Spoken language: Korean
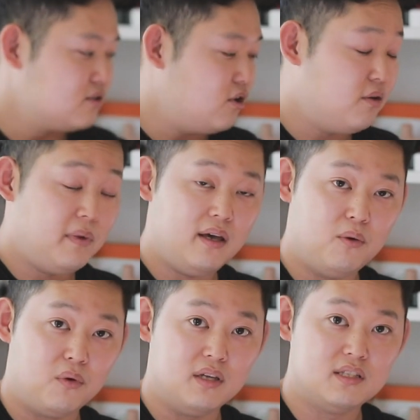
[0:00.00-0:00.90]
처음에
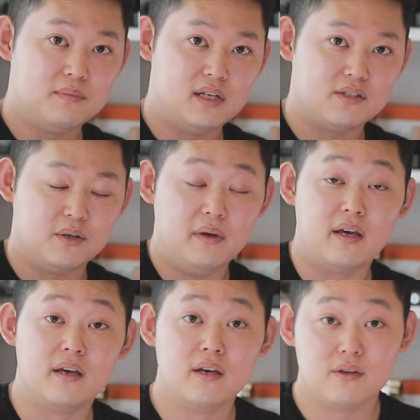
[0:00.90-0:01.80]
오렌지
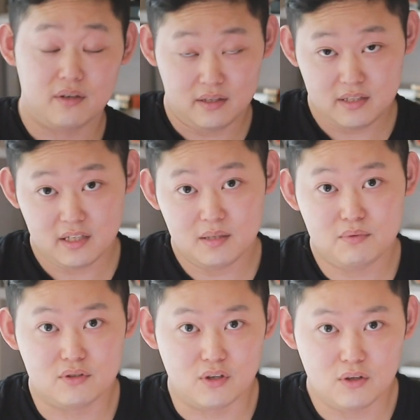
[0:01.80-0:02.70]
블러썸에 굉장히
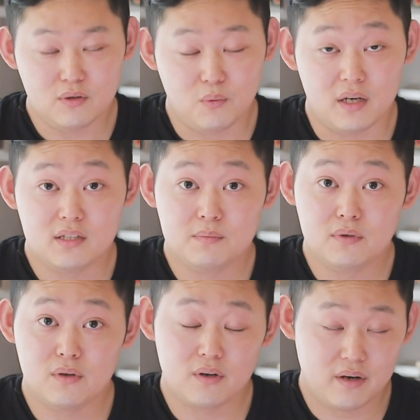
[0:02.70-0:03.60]
부드러운 화이트
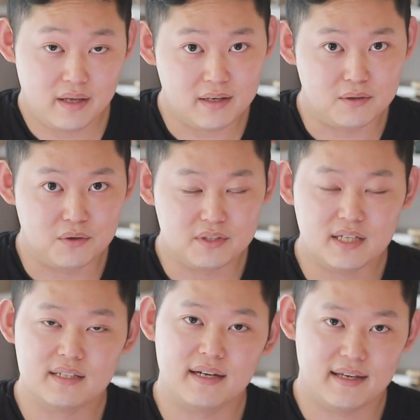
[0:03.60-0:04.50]
플로럴의 향으로
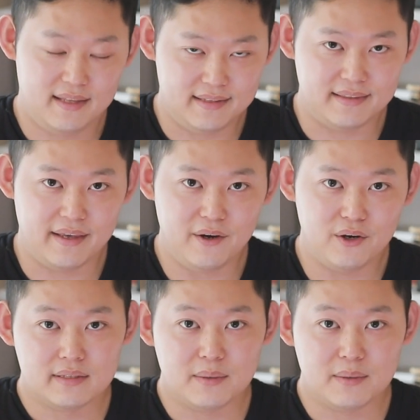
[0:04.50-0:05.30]
시작을 하게 되는데요.